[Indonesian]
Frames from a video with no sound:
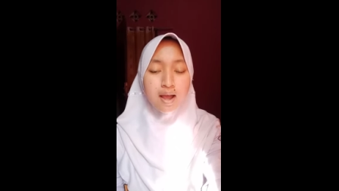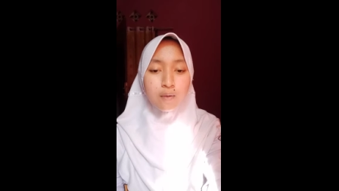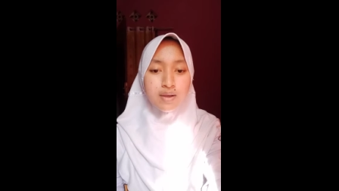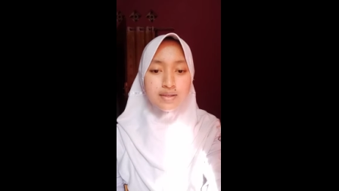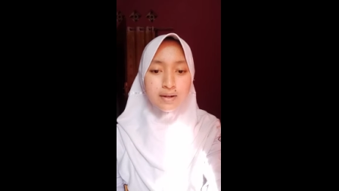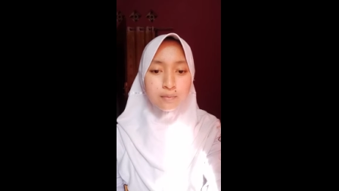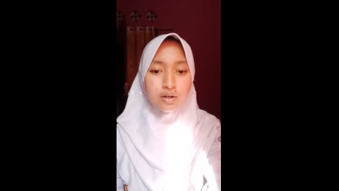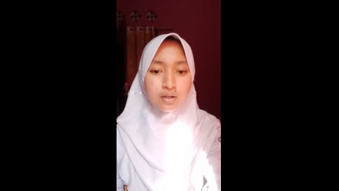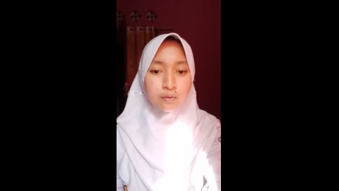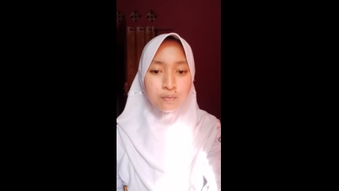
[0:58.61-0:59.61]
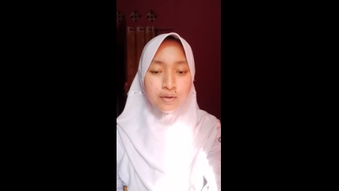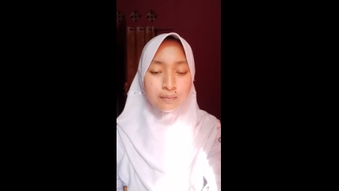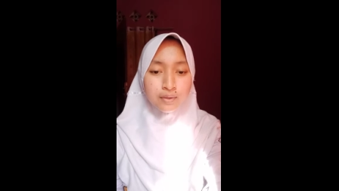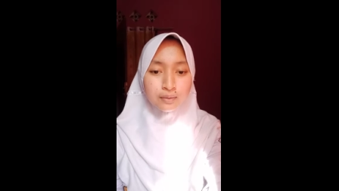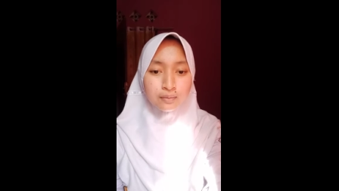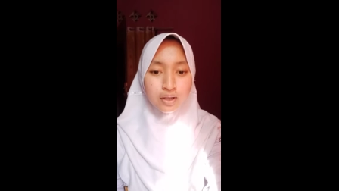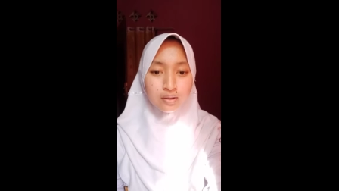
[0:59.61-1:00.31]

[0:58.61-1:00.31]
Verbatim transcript: Wassalamualaikum warahmatullahi